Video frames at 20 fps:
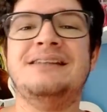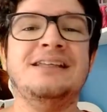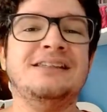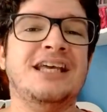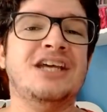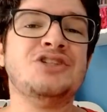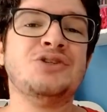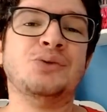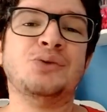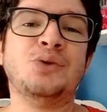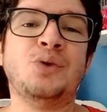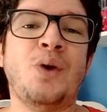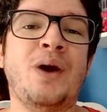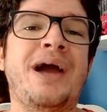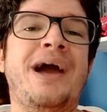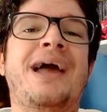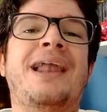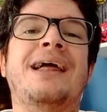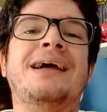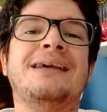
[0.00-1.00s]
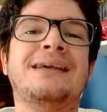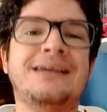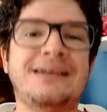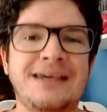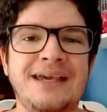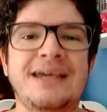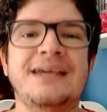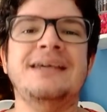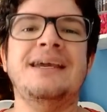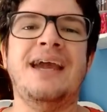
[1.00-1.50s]
e entender junto com ela
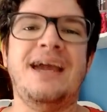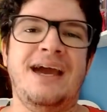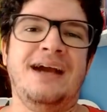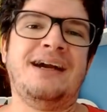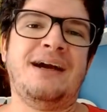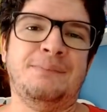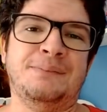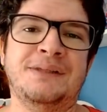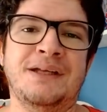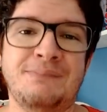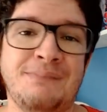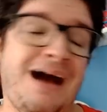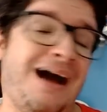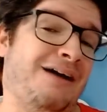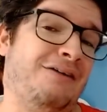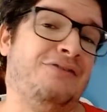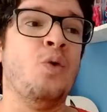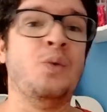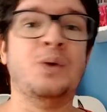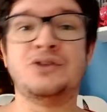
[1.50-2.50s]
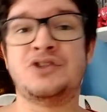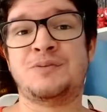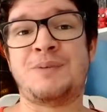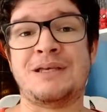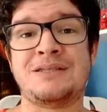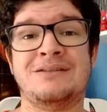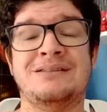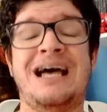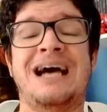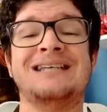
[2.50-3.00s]
quem é a Capitã Marvel. Um dos
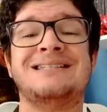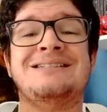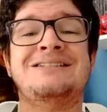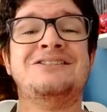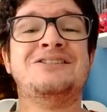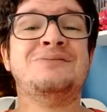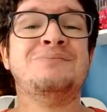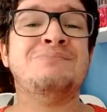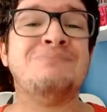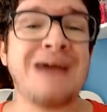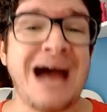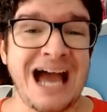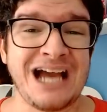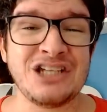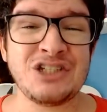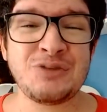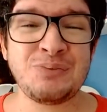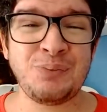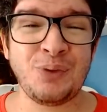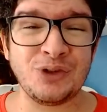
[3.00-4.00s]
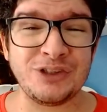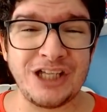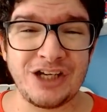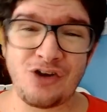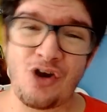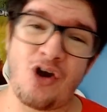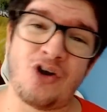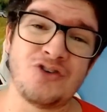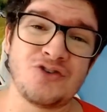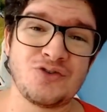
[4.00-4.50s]
personagens mais
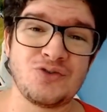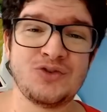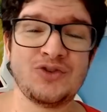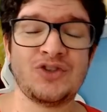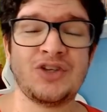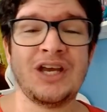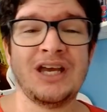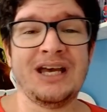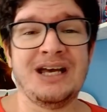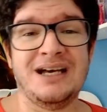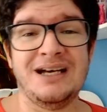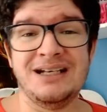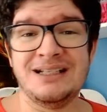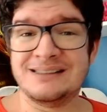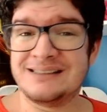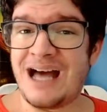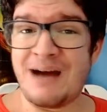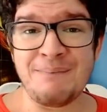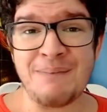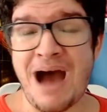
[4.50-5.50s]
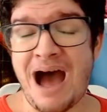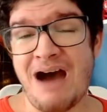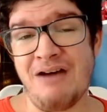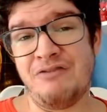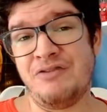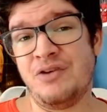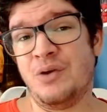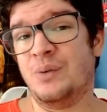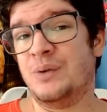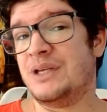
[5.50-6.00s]
poderosos uh, da
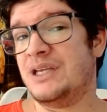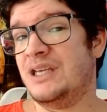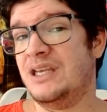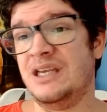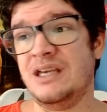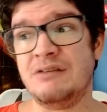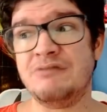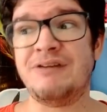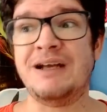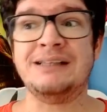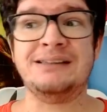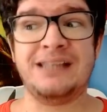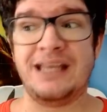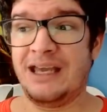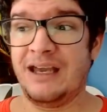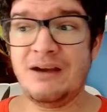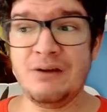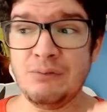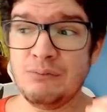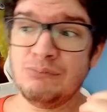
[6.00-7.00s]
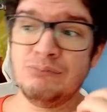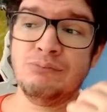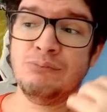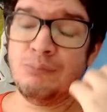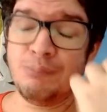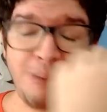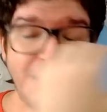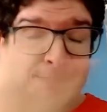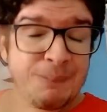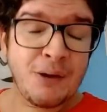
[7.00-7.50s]
Marvel e vai ter
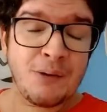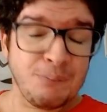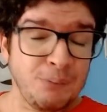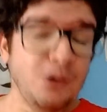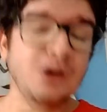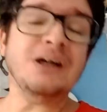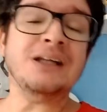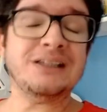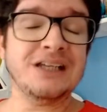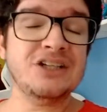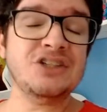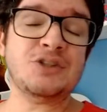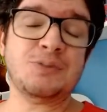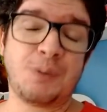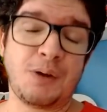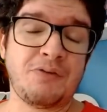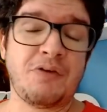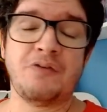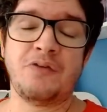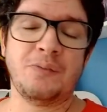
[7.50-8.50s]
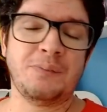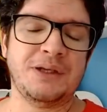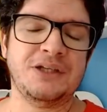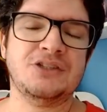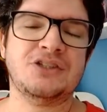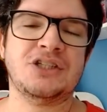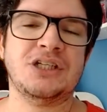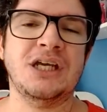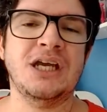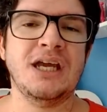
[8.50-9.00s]
um papel importante,
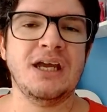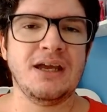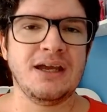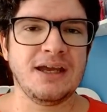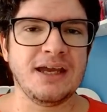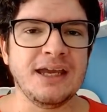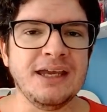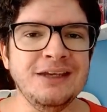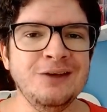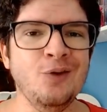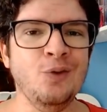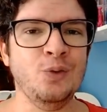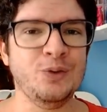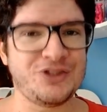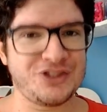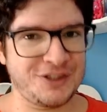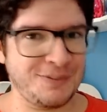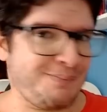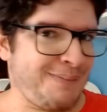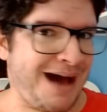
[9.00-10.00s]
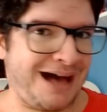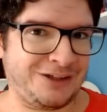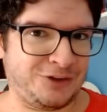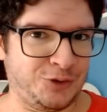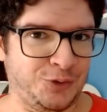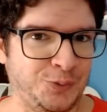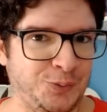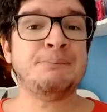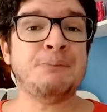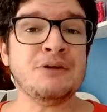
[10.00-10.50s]
provavelmente, em
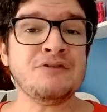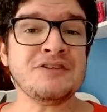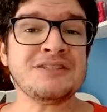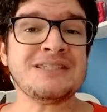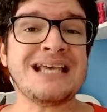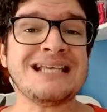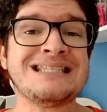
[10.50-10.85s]
Ultimato. Depois você